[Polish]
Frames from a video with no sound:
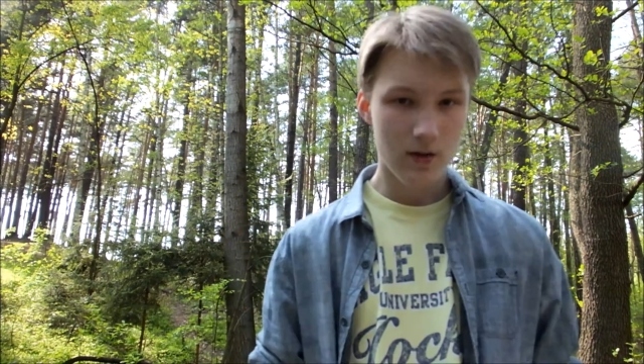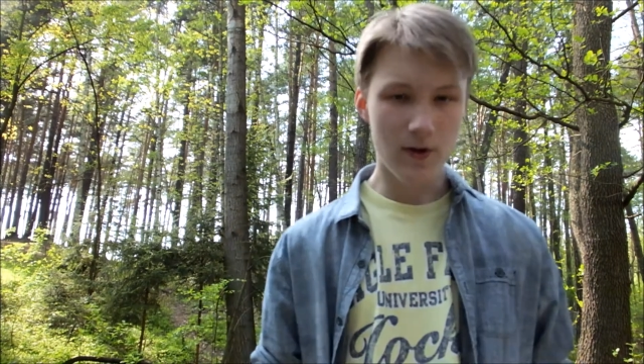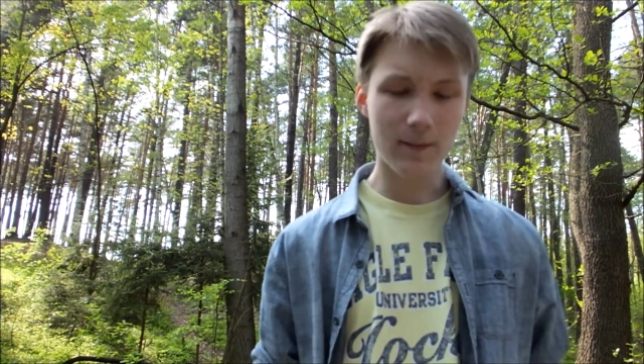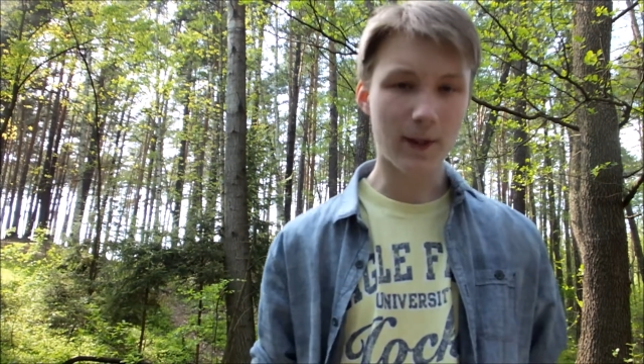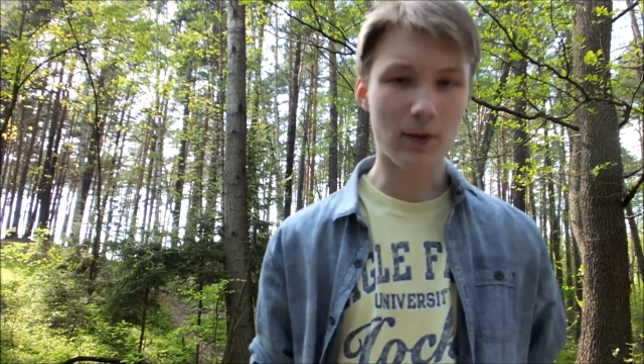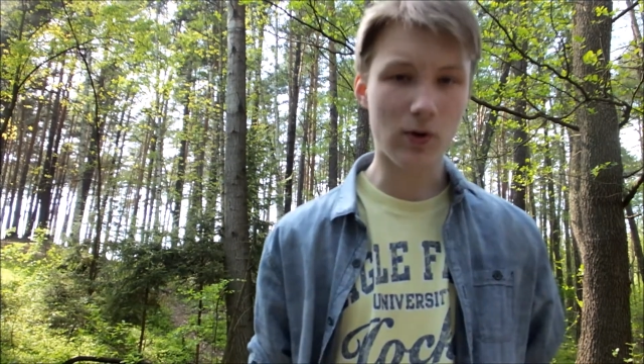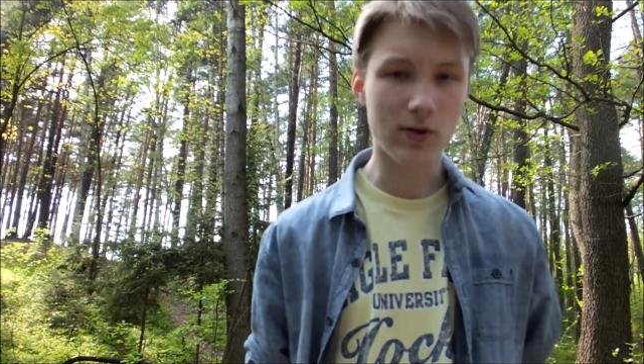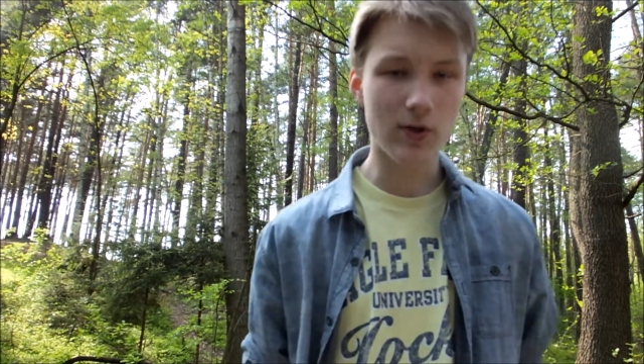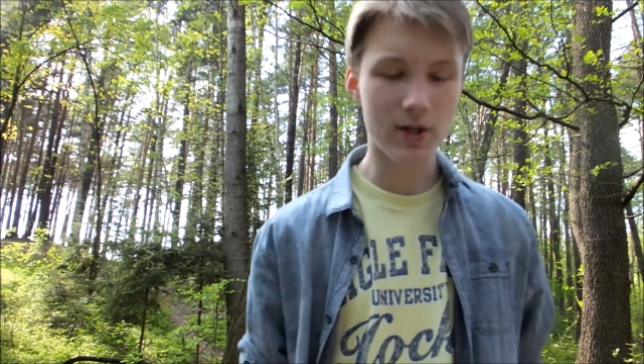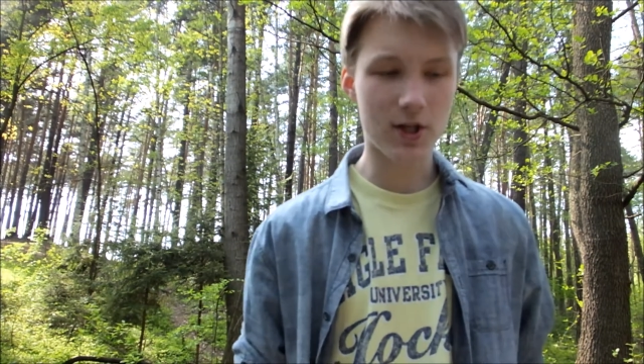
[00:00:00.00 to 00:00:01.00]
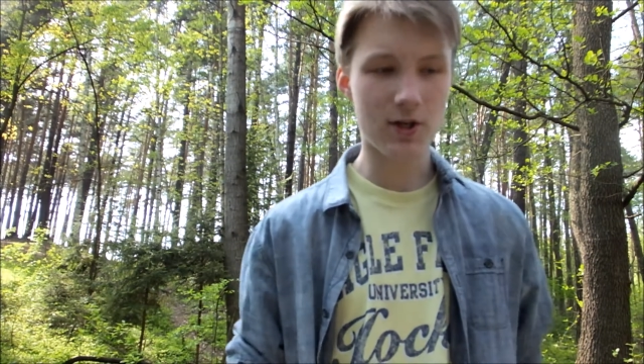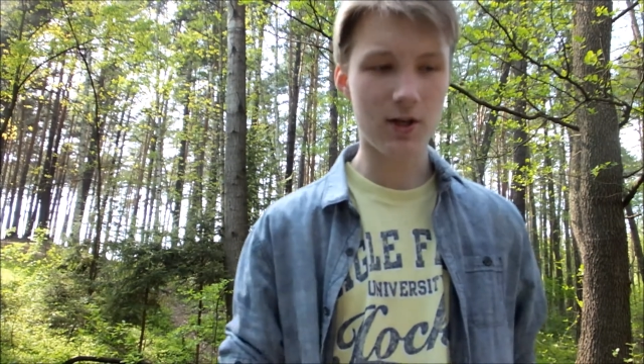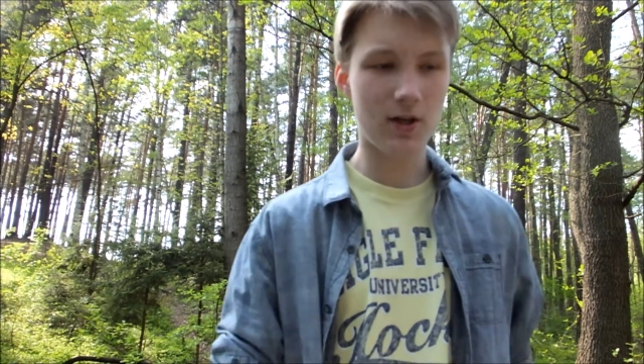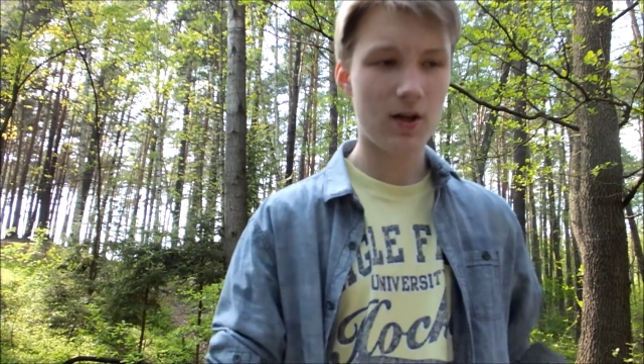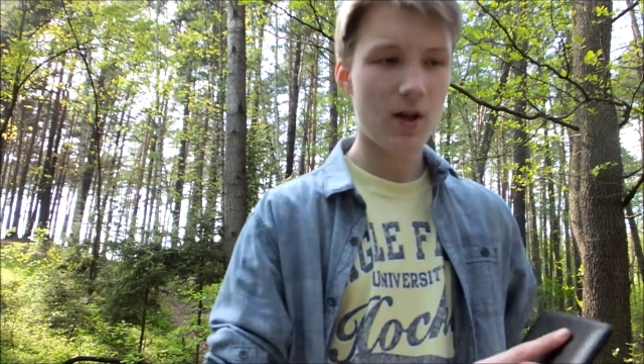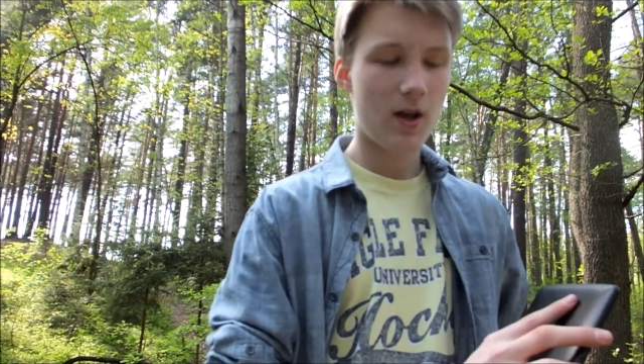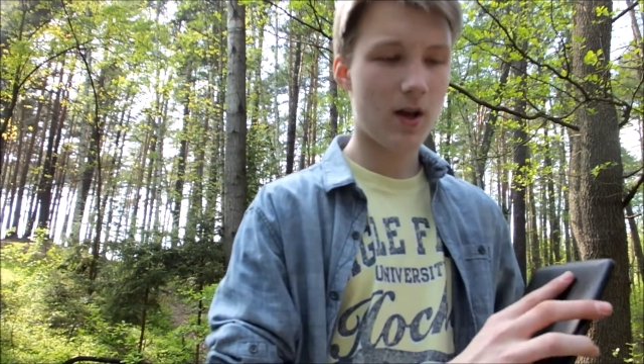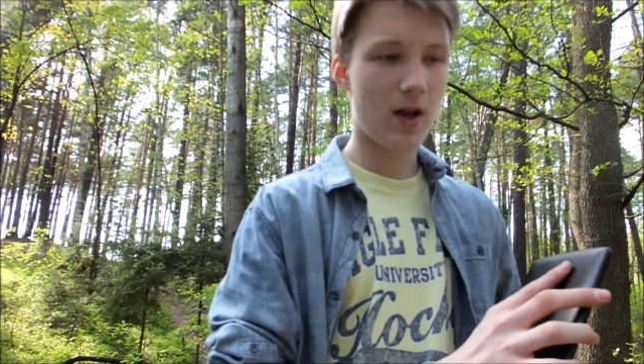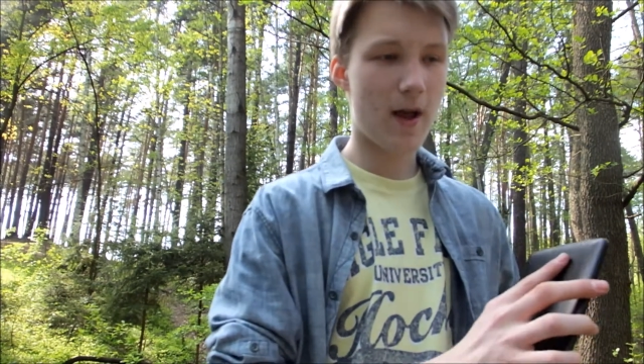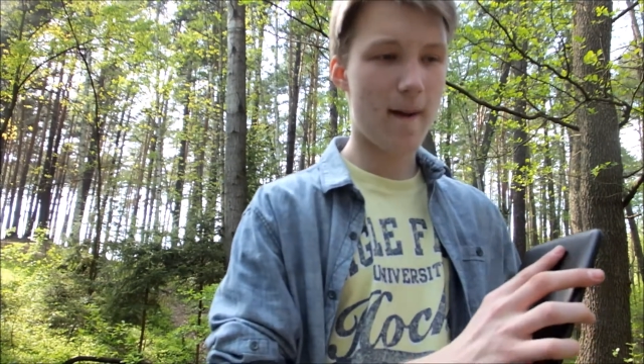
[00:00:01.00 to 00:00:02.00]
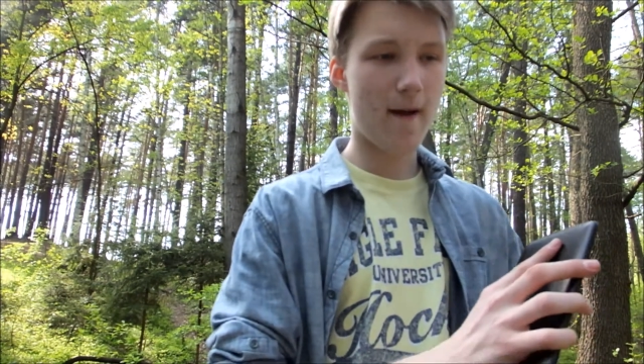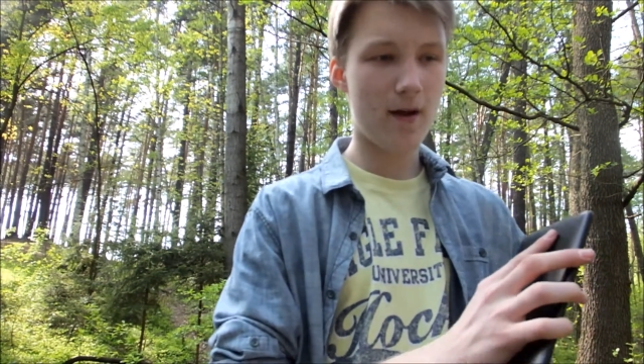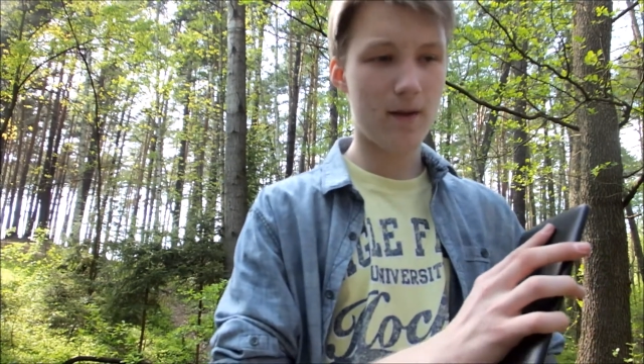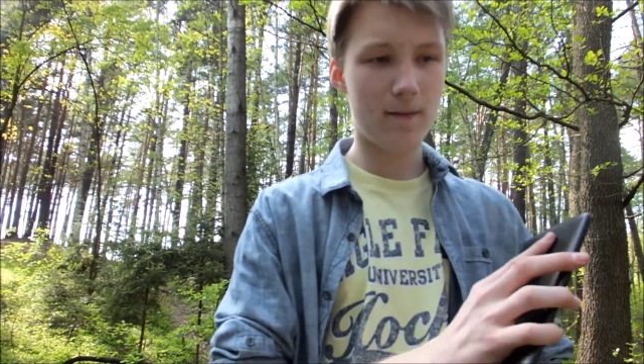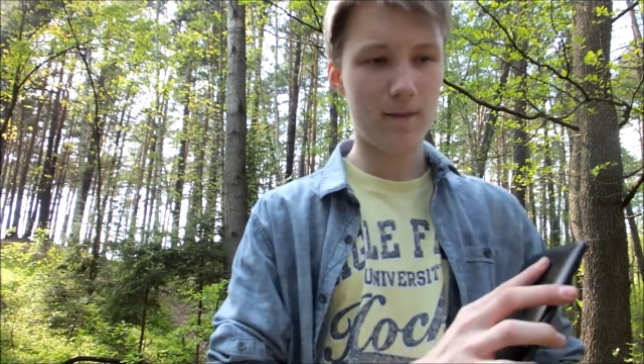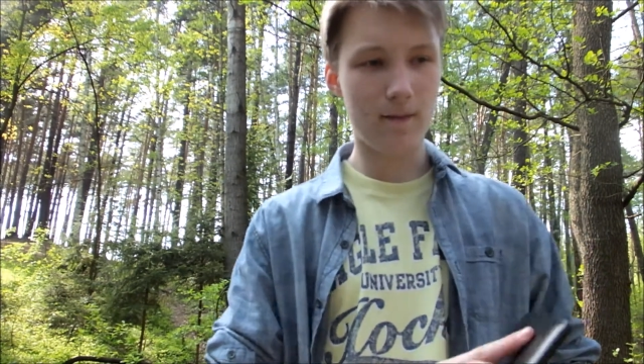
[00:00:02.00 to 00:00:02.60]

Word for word: Film ten okazuje się, że e,